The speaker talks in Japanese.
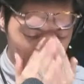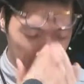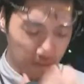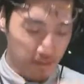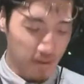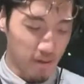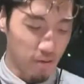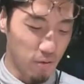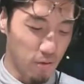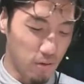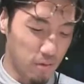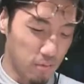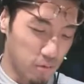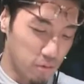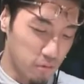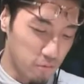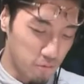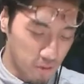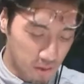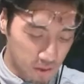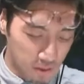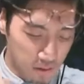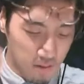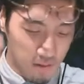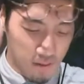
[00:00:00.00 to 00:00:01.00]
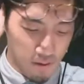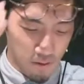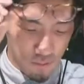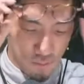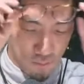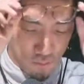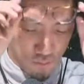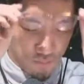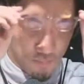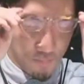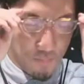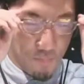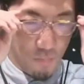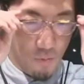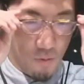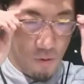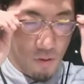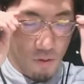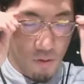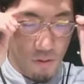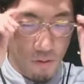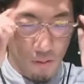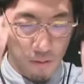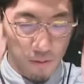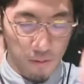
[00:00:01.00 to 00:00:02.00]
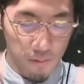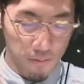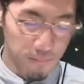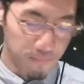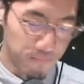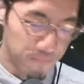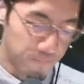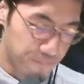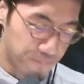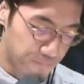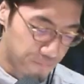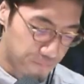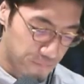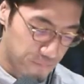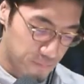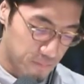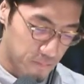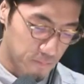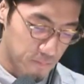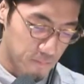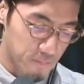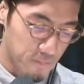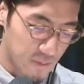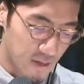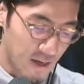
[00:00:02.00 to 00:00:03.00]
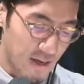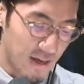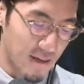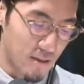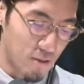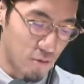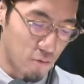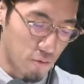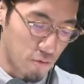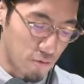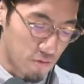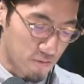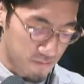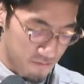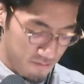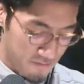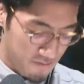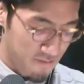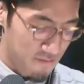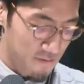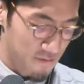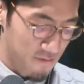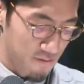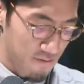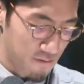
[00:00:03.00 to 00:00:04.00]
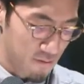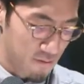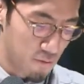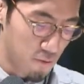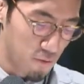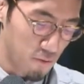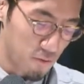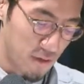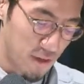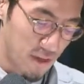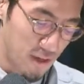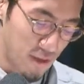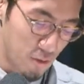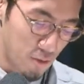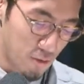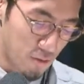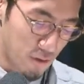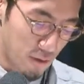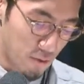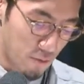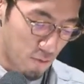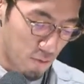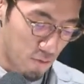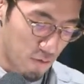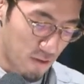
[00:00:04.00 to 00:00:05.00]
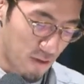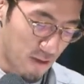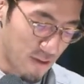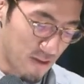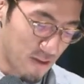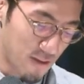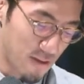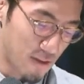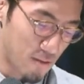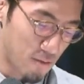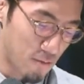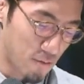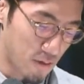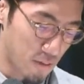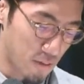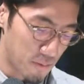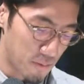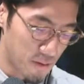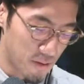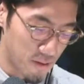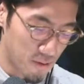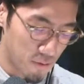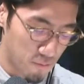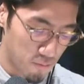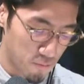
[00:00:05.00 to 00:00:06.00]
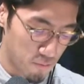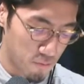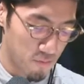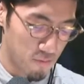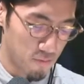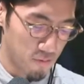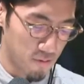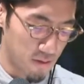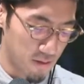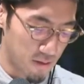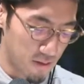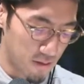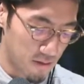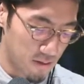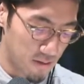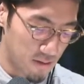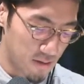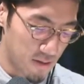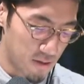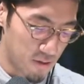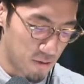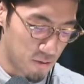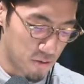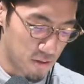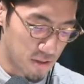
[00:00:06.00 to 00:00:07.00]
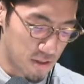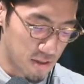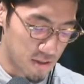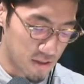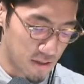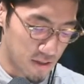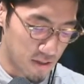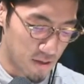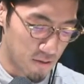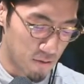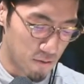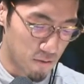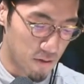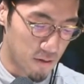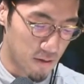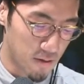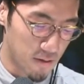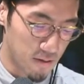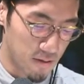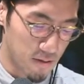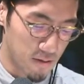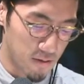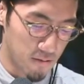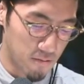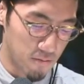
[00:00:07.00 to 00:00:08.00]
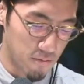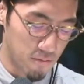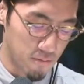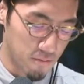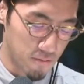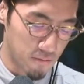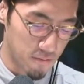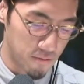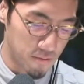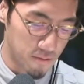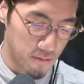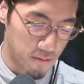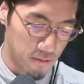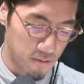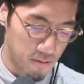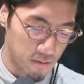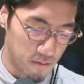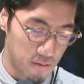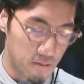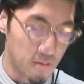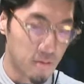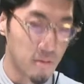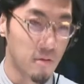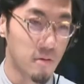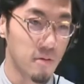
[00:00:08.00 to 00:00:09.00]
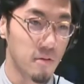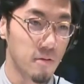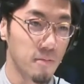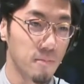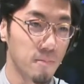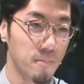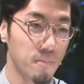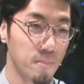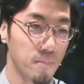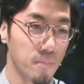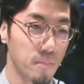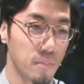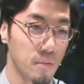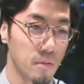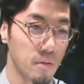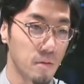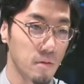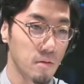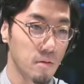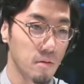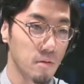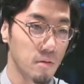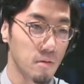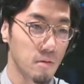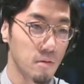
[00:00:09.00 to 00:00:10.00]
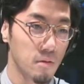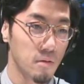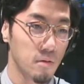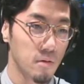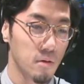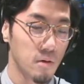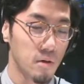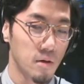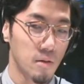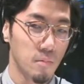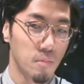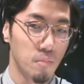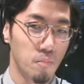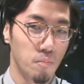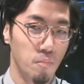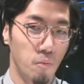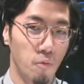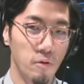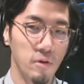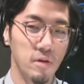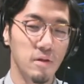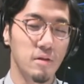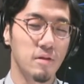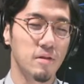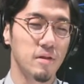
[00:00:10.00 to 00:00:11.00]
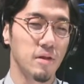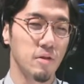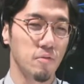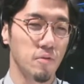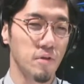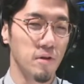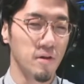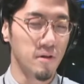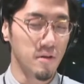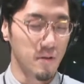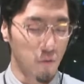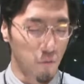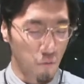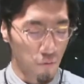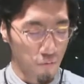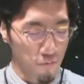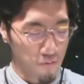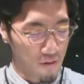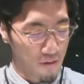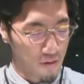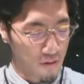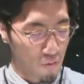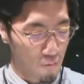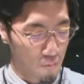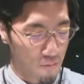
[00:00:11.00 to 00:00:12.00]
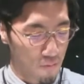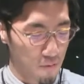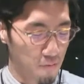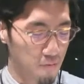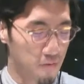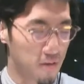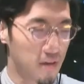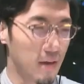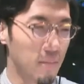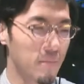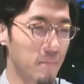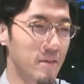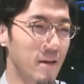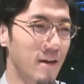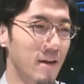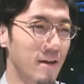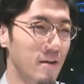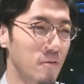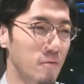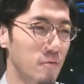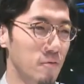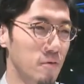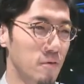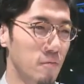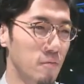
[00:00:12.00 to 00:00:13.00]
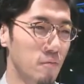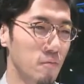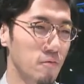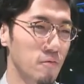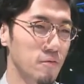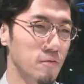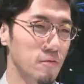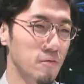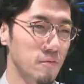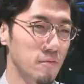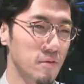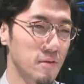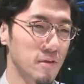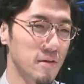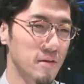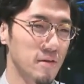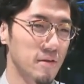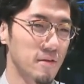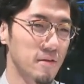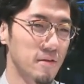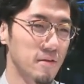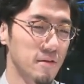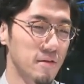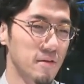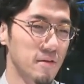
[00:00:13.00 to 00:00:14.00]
やってからのやつもすごいいいんですけど、うん、あとこのこのリードが本当何なんだろまだに思うんですよね、ね、何の申請なのかなっていうのプロフェプロフェット5だと思うんですけどねぽいんですけどなんかこんな伸びるっけみたいなのとか思うんですよね。